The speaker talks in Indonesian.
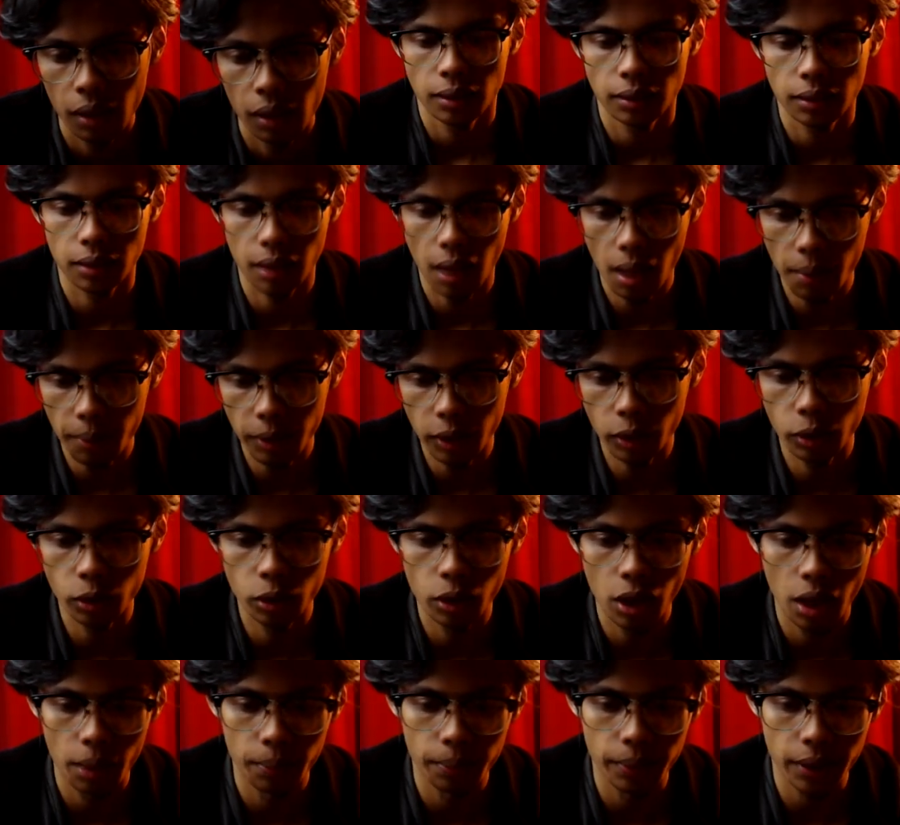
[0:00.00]
Telah
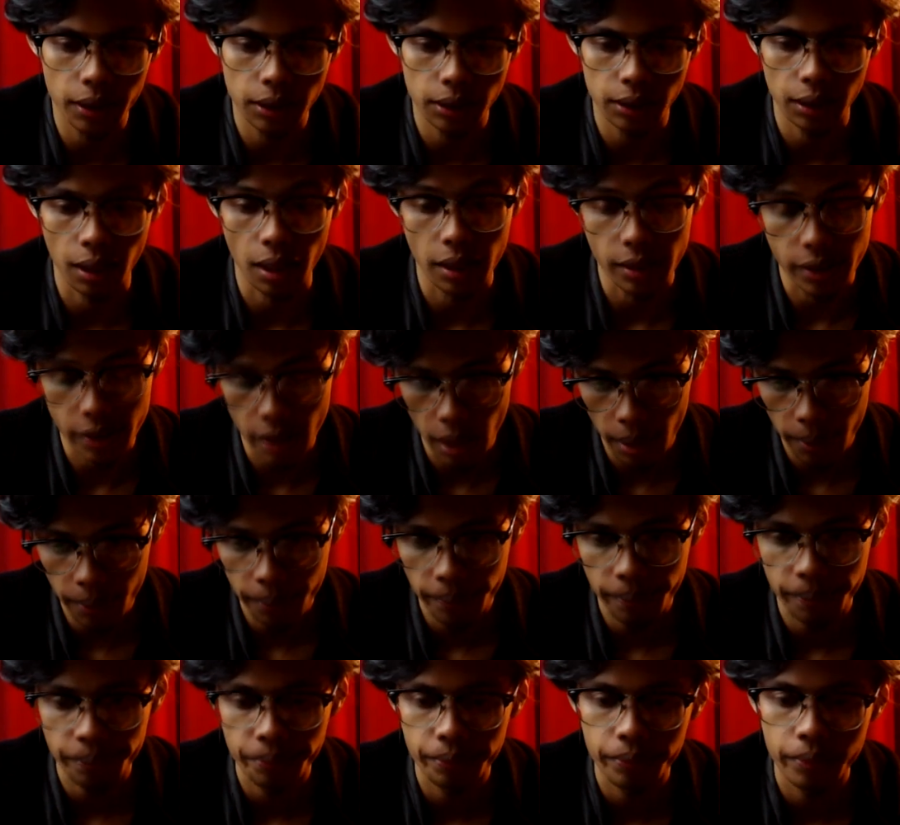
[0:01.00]
menunggu hampir setengah jam,
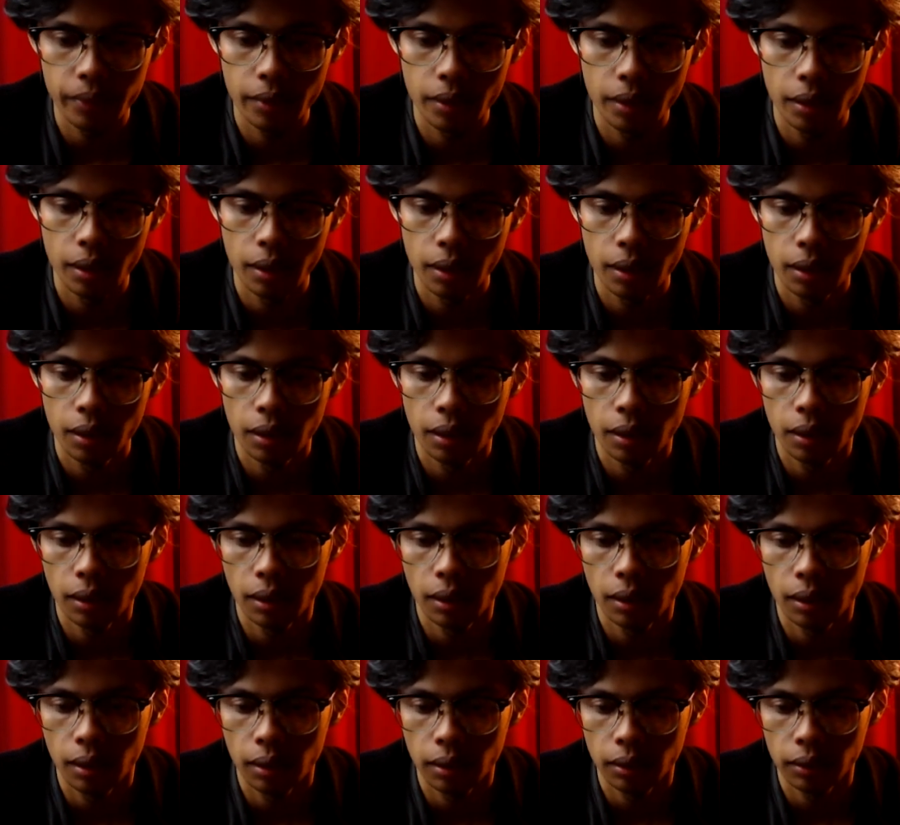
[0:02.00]

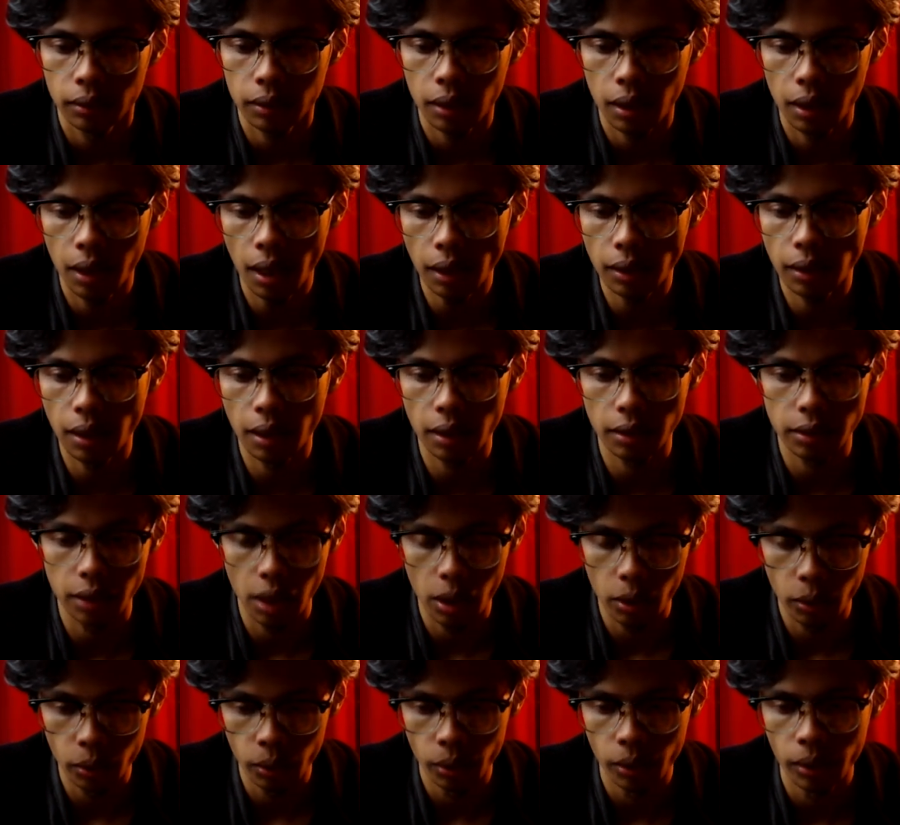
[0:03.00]
terlihat dari
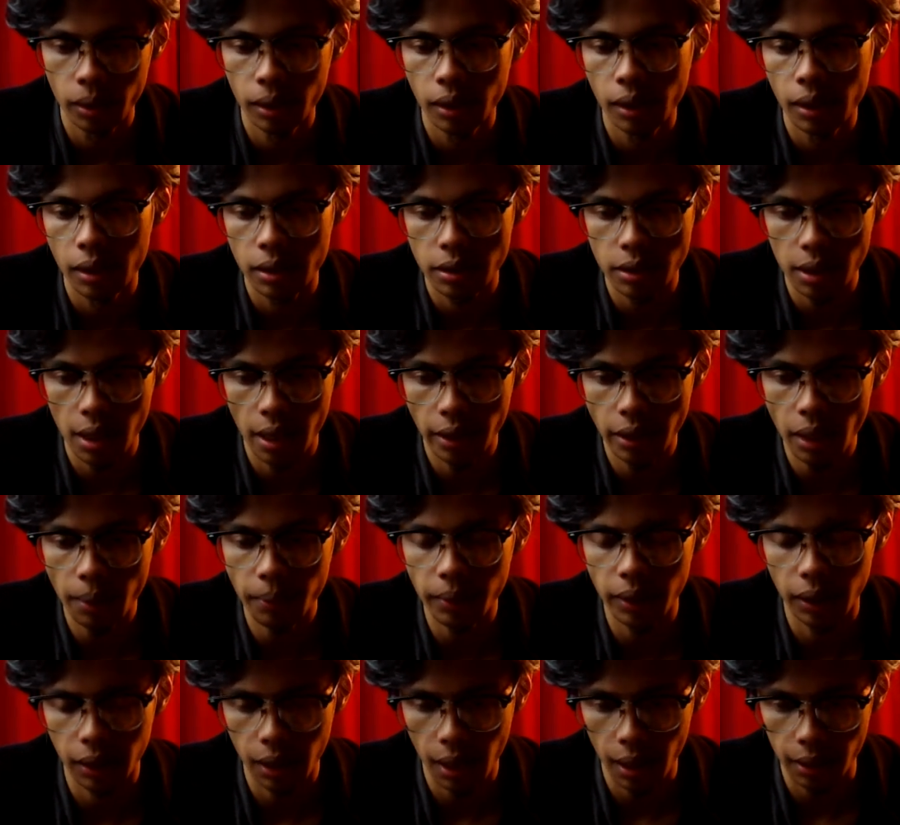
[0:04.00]
jauh, cahaya
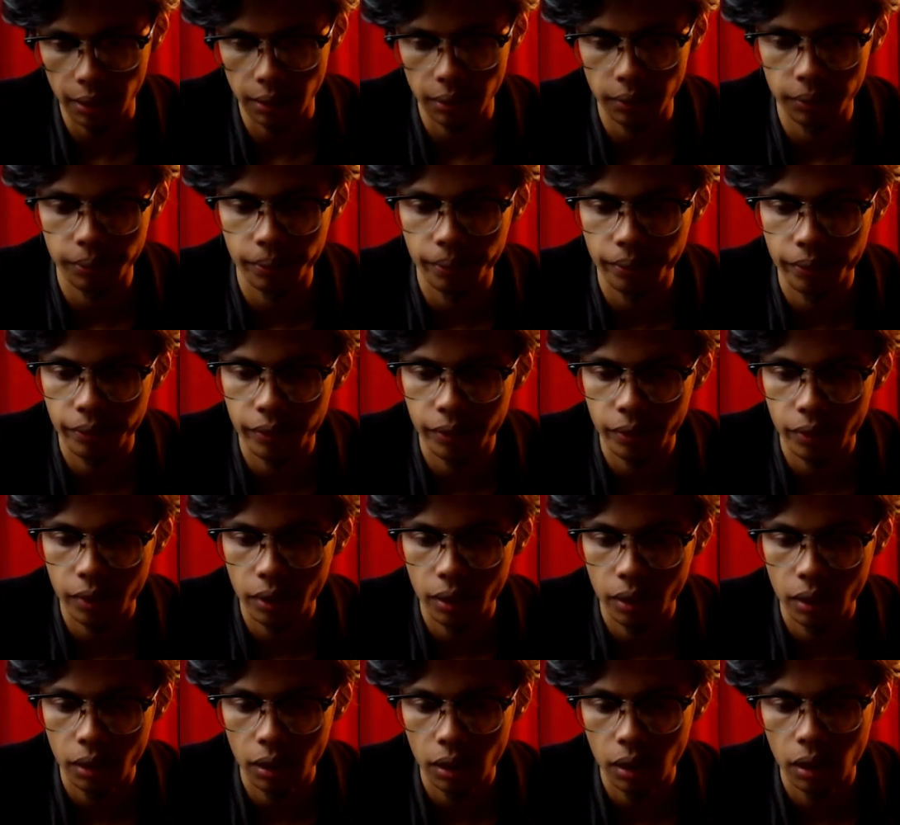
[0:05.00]
mendekat.
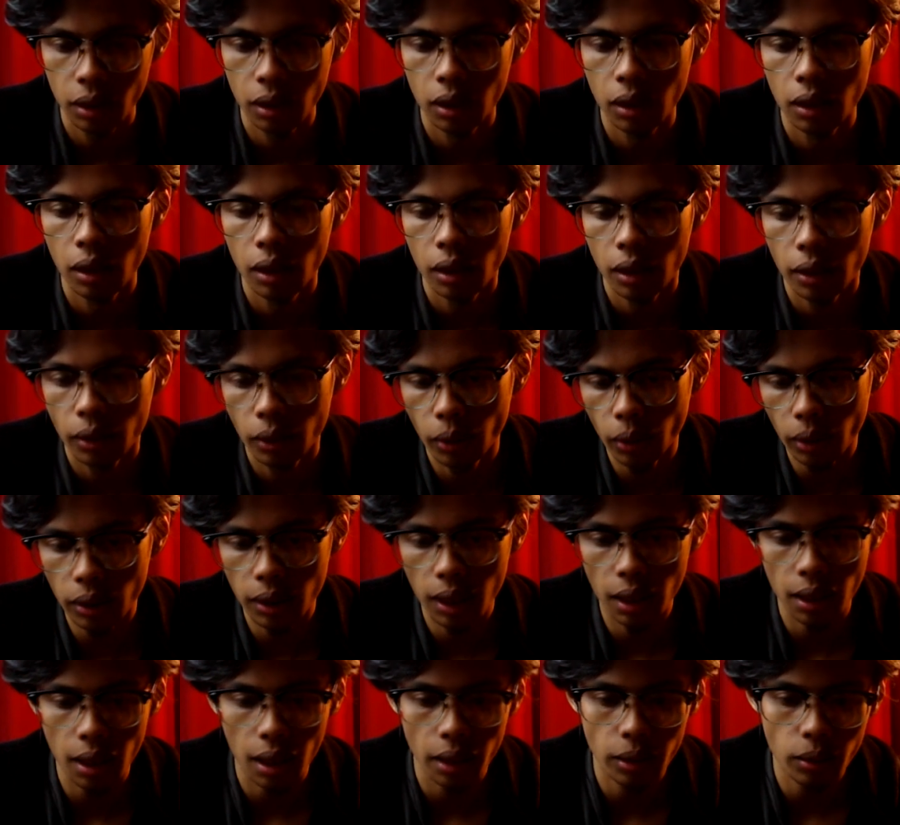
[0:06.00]
Nur
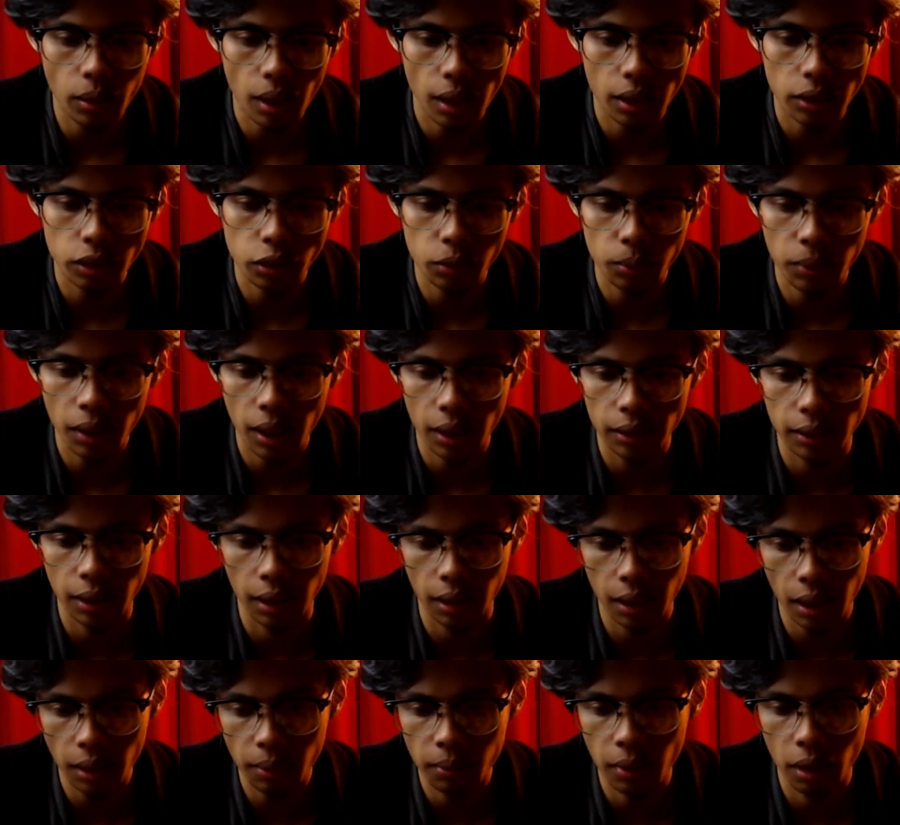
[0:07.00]
dan Ayu langsung
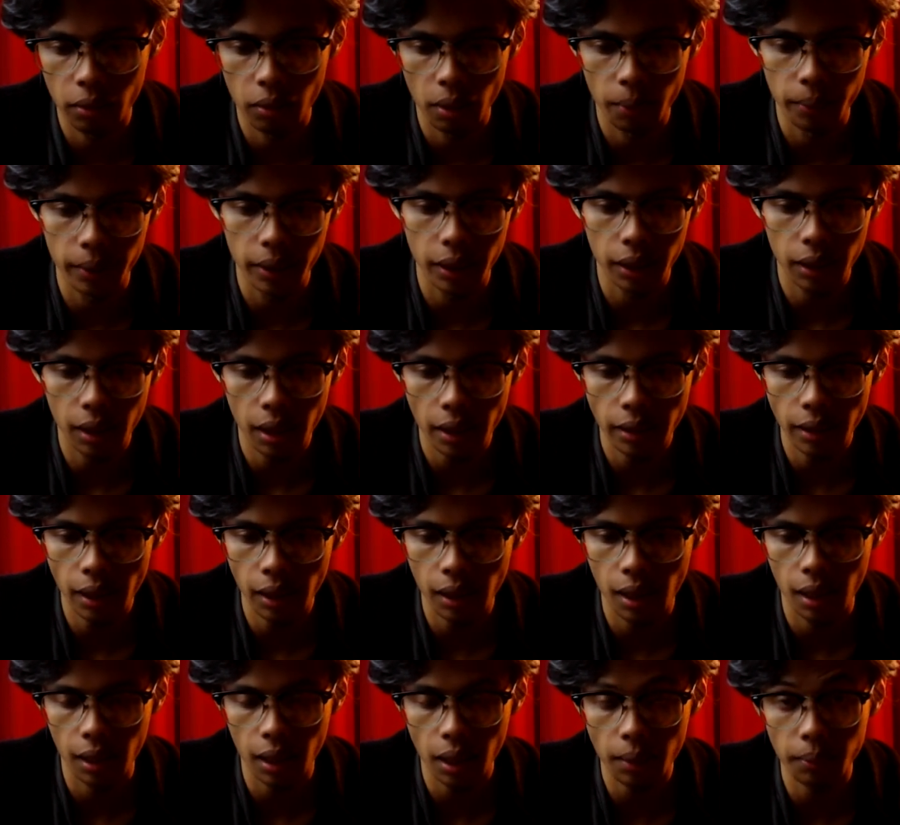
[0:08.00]
mengatakan bahwa mereka yang
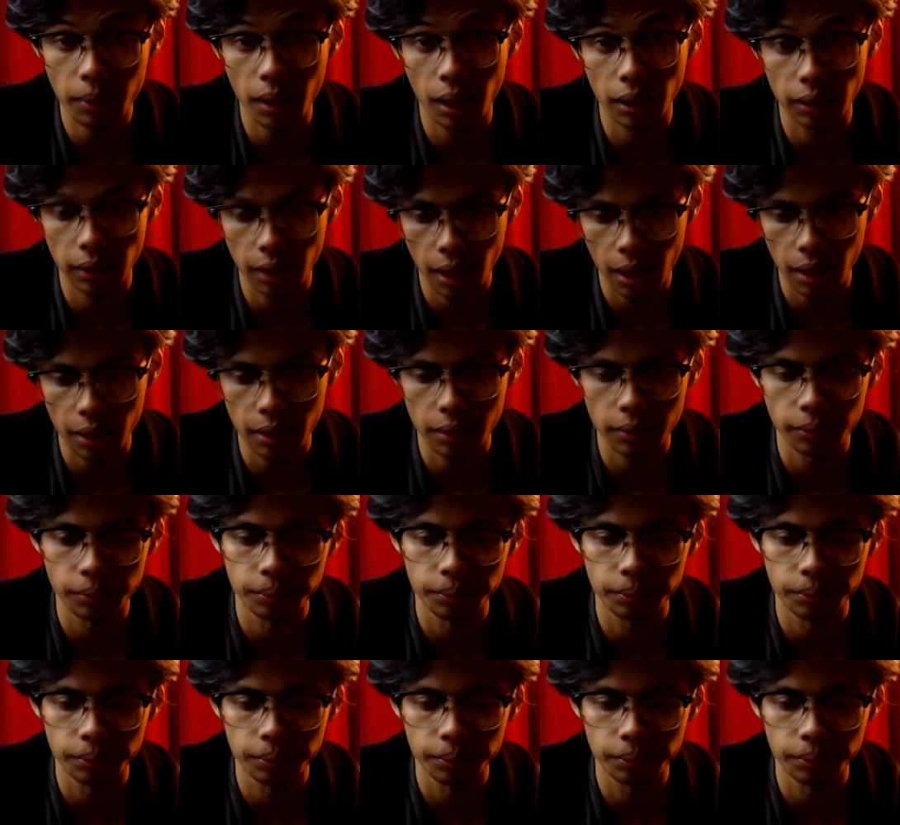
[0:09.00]
akan mengantar.